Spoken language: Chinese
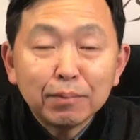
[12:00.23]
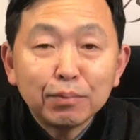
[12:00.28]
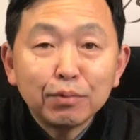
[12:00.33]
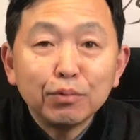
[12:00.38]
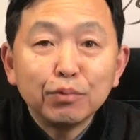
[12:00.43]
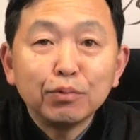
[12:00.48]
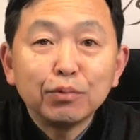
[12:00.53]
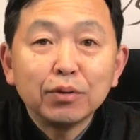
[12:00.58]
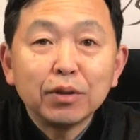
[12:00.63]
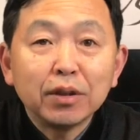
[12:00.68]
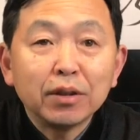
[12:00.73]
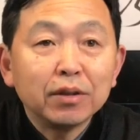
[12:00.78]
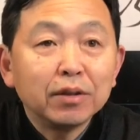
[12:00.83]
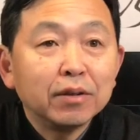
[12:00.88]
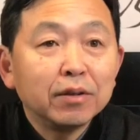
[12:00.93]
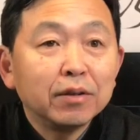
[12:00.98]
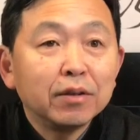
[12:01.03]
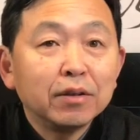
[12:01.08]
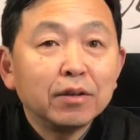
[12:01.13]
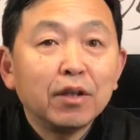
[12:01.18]
部的，
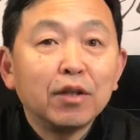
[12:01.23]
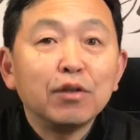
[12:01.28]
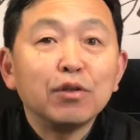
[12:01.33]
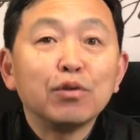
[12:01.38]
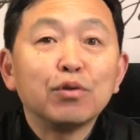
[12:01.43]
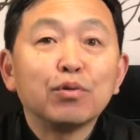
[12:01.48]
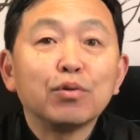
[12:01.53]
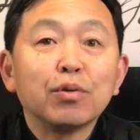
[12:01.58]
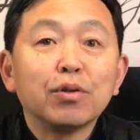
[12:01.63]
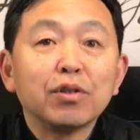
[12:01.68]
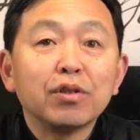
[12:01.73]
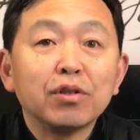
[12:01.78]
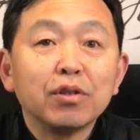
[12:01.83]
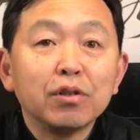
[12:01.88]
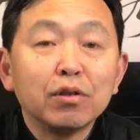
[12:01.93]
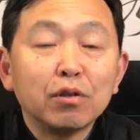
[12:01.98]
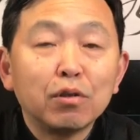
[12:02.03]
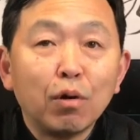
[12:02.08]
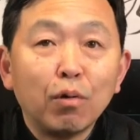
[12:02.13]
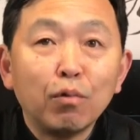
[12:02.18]
可以说
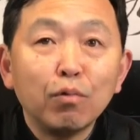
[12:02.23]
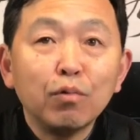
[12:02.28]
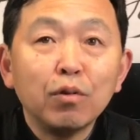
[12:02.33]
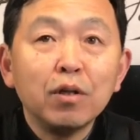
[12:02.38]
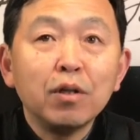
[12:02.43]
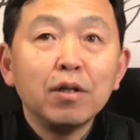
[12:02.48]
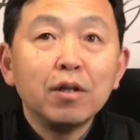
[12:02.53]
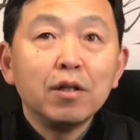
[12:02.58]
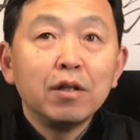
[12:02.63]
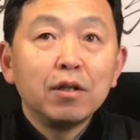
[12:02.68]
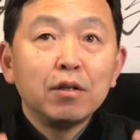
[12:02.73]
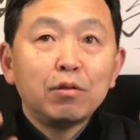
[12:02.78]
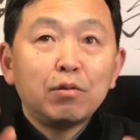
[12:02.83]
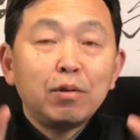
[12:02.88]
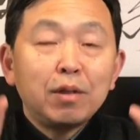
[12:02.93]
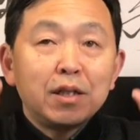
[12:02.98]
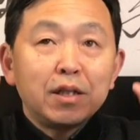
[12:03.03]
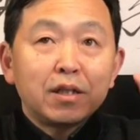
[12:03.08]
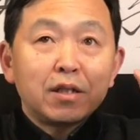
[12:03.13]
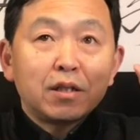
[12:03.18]
是从。
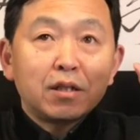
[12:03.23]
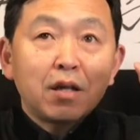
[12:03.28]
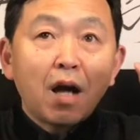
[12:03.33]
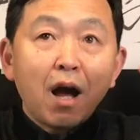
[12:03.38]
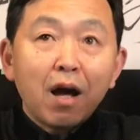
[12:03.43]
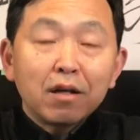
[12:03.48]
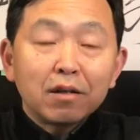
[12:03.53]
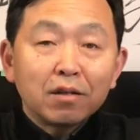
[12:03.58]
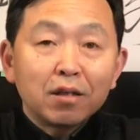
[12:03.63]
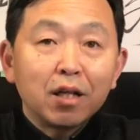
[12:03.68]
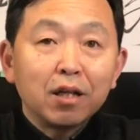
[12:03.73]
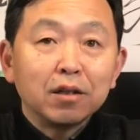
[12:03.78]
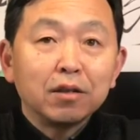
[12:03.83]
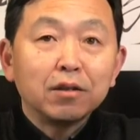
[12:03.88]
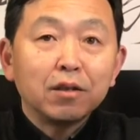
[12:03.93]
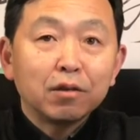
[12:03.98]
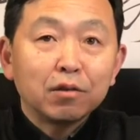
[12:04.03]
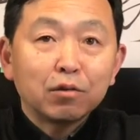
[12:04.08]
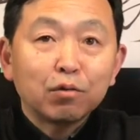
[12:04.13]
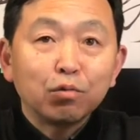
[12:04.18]
最上层
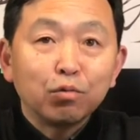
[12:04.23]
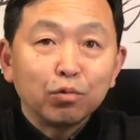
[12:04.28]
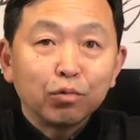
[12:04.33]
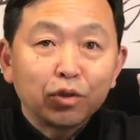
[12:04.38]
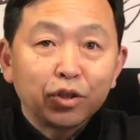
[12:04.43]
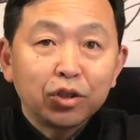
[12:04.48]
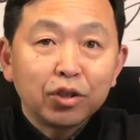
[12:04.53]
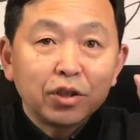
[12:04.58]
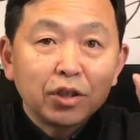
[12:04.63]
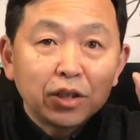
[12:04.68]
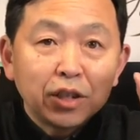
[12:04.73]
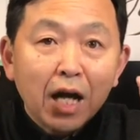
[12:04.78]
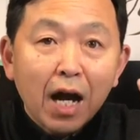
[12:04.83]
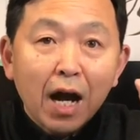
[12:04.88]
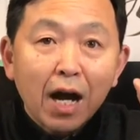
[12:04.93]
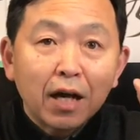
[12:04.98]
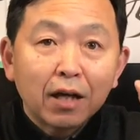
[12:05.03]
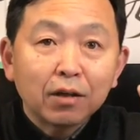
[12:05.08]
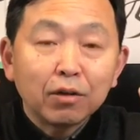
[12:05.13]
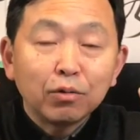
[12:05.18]
的组织
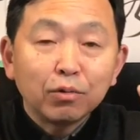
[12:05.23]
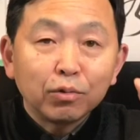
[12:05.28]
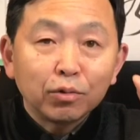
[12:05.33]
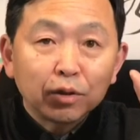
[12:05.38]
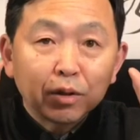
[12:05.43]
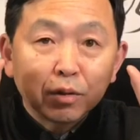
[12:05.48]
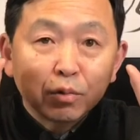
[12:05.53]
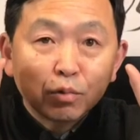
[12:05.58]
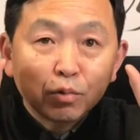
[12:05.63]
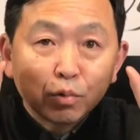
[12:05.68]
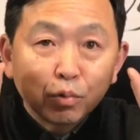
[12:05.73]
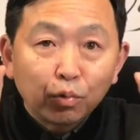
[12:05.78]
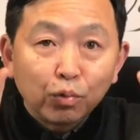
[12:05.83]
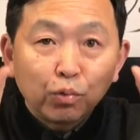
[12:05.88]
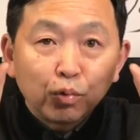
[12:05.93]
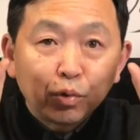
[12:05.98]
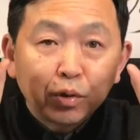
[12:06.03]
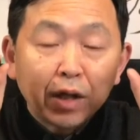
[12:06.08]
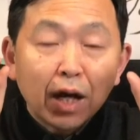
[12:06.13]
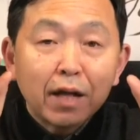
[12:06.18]
架构的
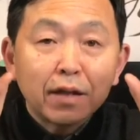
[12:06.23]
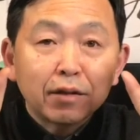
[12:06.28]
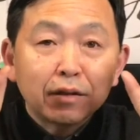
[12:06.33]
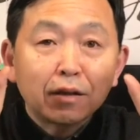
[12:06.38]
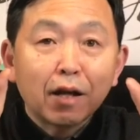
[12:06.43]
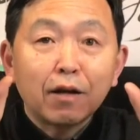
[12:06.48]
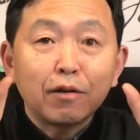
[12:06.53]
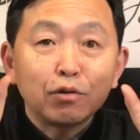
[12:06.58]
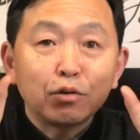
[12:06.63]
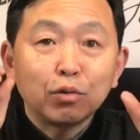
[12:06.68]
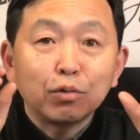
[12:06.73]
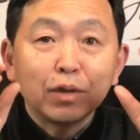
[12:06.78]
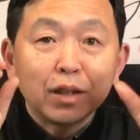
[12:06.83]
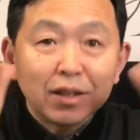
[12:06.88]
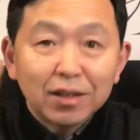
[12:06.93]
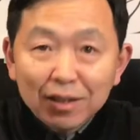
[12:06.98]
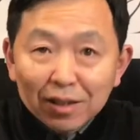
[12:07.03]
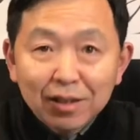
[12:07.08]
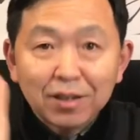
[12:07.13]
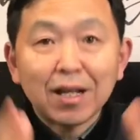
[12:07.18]
骨干当中的
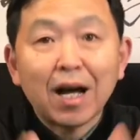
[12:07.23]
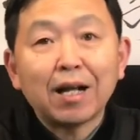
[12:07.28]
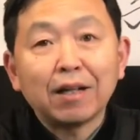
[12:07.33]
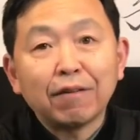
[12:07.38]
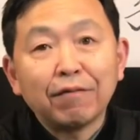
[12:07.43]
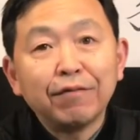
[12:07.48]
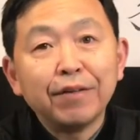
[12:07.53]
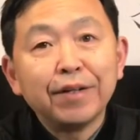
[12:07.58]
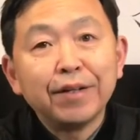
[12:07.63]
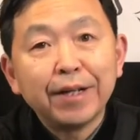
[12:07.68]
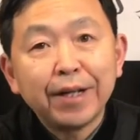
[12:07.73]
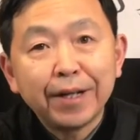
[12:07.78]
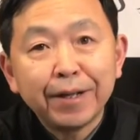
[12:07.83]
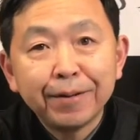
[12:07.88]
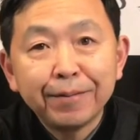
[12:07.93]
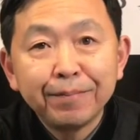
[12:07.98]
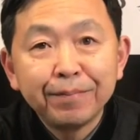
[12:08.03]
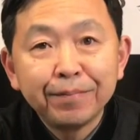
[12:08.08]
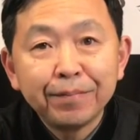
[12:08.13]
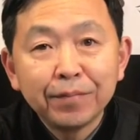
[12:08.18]
一次大的分裂，
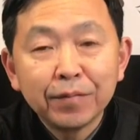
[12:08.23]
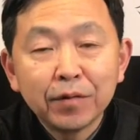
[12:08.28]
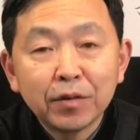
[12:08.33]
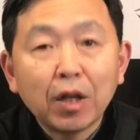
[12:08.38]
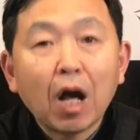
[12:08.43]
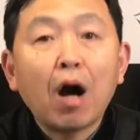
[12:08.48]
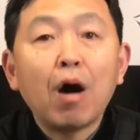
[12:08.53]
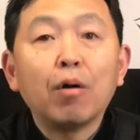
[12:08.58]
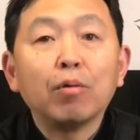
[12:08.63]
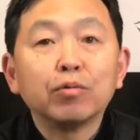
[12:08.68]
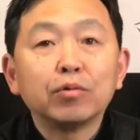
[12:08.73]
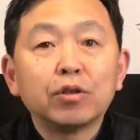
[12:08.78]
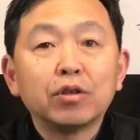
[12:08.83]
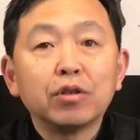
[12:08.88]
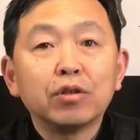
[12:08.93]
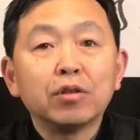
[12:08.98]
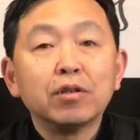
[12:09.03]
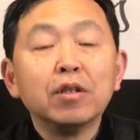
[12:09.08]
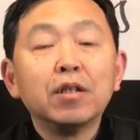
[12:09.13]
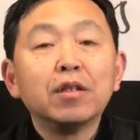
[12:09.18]
导
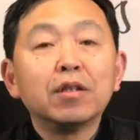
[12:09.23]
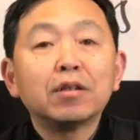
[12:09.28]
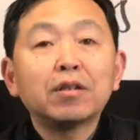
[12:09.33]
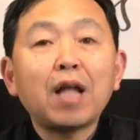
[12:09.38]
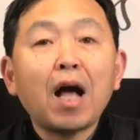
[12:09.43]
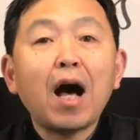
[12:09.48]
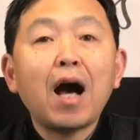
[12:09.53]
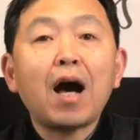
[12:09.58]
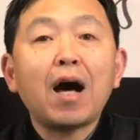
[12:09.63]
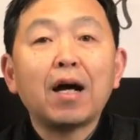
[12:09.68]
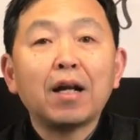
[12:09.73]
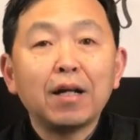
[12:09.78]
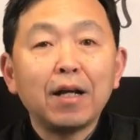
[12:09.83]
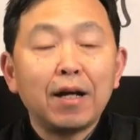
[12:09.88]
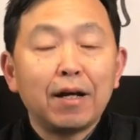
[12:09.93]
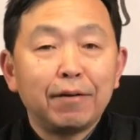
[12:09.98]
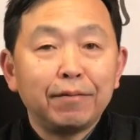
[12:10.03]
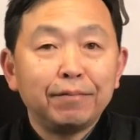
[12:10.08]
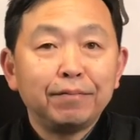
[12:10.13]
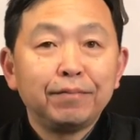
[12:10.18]
致大
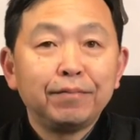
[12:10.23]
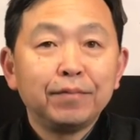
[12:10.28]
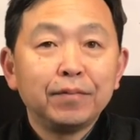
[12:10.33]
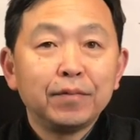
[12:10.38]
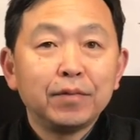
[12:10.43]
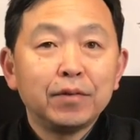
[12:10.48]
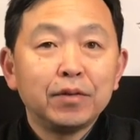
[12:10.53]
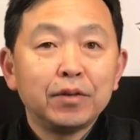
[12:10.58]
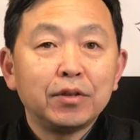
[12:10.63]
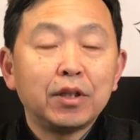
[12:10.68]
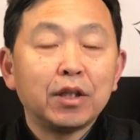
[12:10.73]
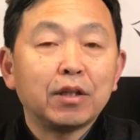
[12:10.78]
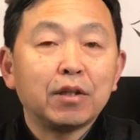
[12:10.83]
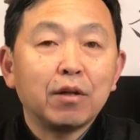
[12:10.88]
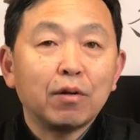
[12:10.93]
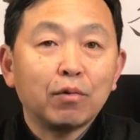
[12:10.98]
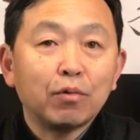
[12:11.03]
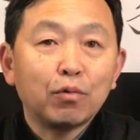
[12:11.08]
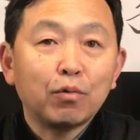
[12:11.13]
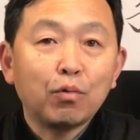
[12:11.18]
量这
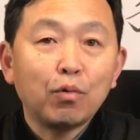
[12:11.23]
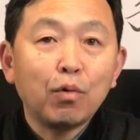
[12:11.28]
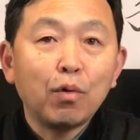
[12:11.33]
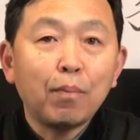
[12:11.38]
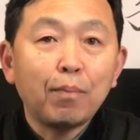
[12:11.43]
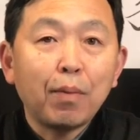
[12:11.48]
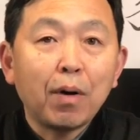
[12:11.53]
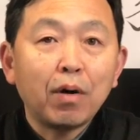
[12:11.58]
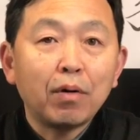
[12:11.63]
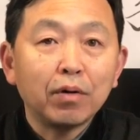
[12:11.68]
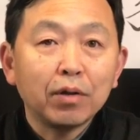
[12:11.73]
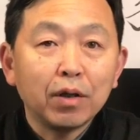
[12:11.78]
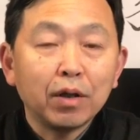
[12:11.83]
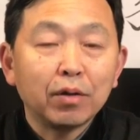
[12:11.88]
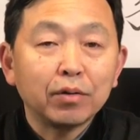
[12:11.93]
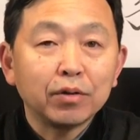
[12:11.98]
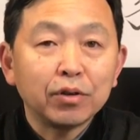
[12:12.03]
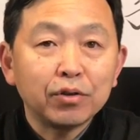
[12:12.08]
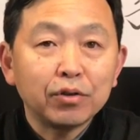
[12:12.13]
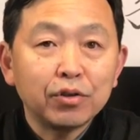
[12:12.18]
个郭爆
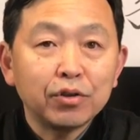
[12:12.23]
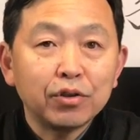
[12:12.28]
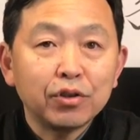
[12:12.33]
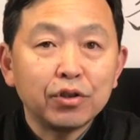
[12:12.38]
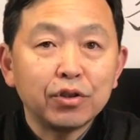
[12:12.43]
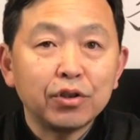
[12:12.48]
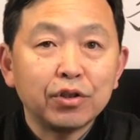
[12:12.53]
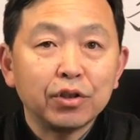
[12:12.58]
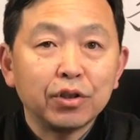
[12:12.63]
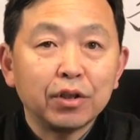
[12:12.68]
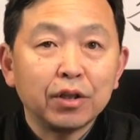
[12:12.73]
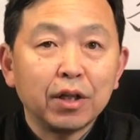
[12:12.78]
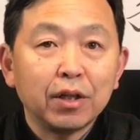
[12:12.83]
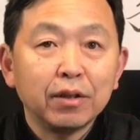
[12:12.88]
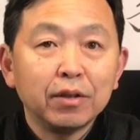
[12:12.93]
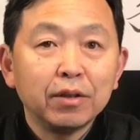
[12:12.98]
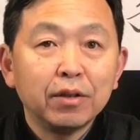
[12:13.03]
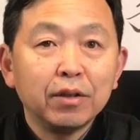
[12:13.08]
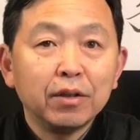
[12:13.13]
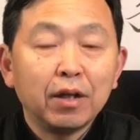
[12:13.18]
料的支持者呢
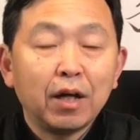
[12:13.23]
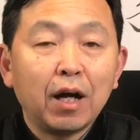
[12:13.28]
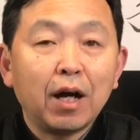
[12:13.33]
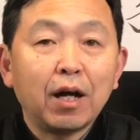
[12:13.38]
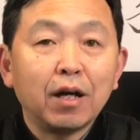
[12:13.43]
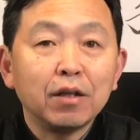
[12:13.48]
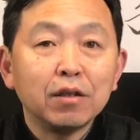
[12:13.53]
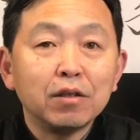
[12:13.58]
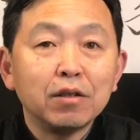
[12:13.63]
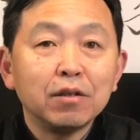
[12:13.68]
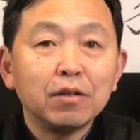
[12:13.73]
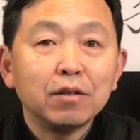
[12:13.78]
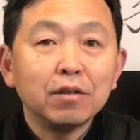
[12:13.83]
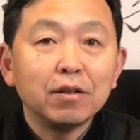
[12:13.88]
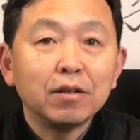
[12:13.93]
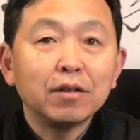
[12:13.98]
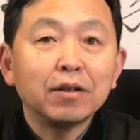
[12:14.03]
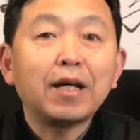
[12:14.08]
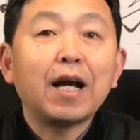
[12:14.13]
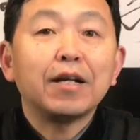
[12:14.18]
啊
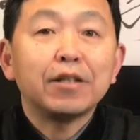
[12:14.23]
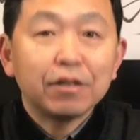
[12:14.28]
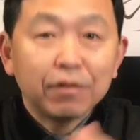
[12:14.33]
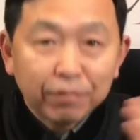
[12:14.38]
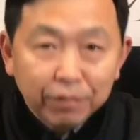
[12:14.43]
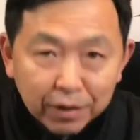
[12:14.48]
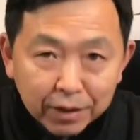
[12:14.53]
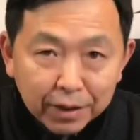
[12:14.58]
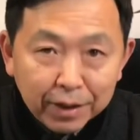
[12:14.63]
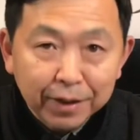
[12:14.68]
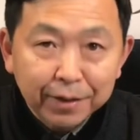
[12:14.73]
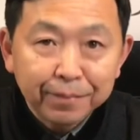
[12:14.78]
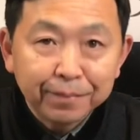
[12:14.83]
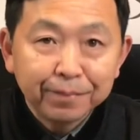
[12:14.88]
开始分裂，